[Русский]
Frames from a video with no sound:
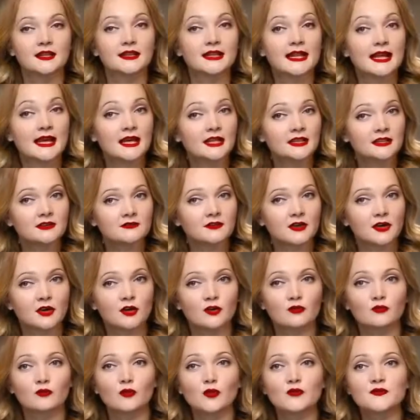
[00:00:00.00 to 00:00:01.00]
Для этого
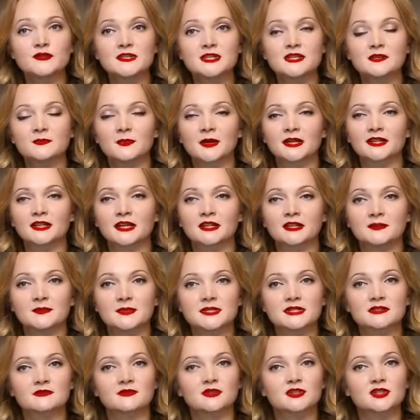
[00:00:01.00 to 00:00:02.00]
вовсе не
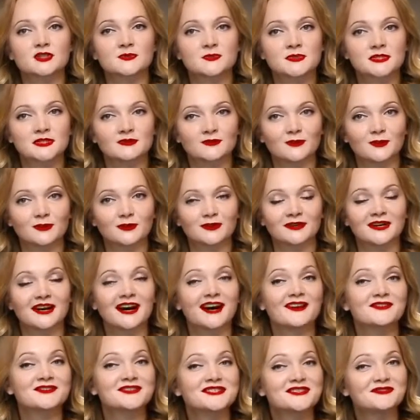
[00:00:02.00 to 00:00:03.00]
понадобится волшебство,
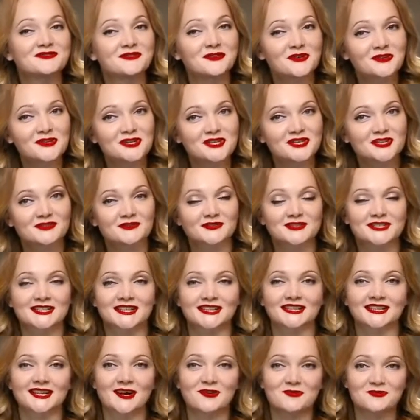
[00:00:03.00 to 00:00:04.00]
а всего лишь
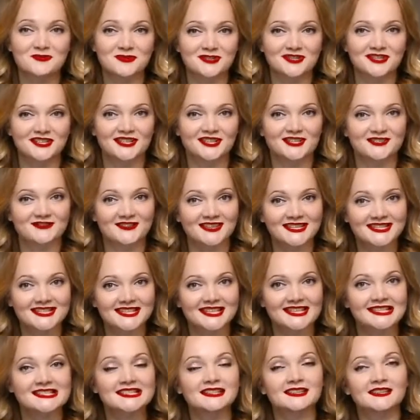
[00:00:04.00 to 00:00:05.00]
высоконаучные
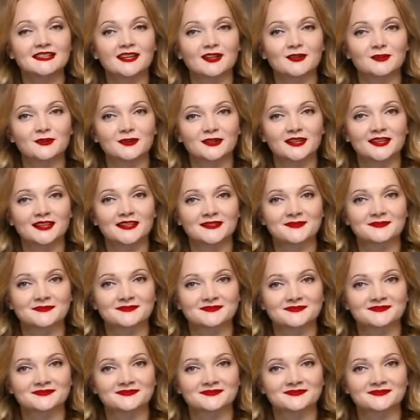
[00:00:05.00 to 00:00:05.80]
шведские технологии.